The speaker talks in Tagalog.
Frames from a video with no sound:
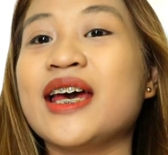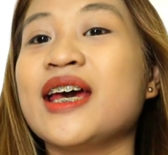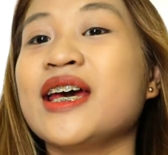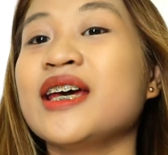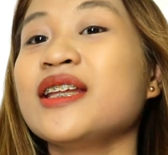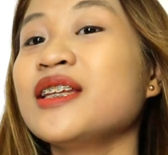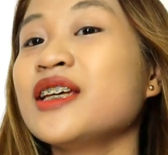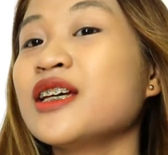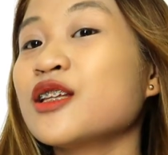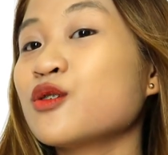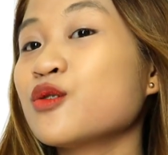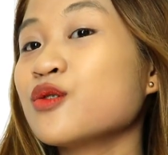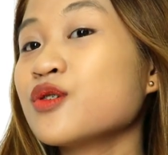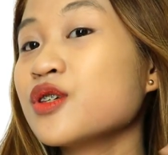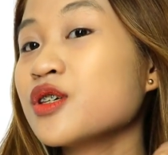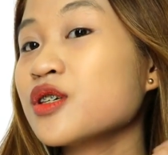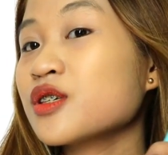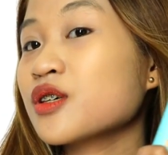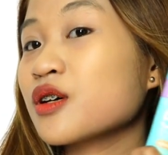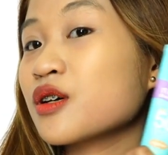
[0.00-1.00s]
And ito
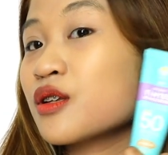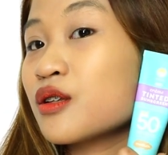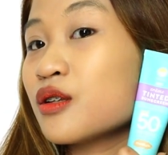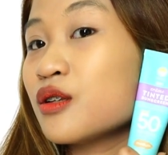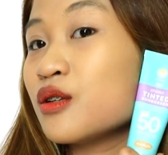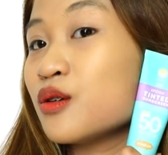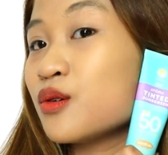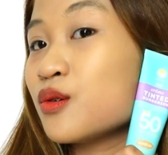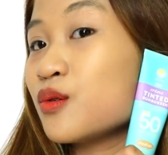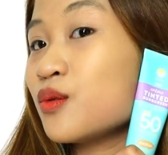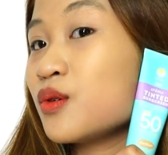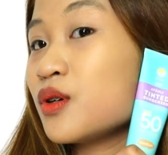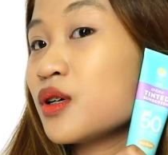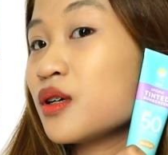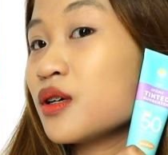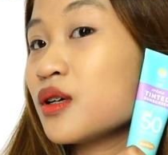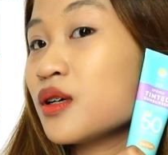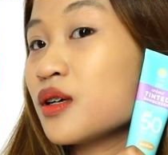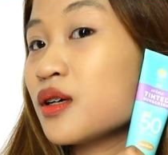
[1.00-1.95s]
si Sunglow.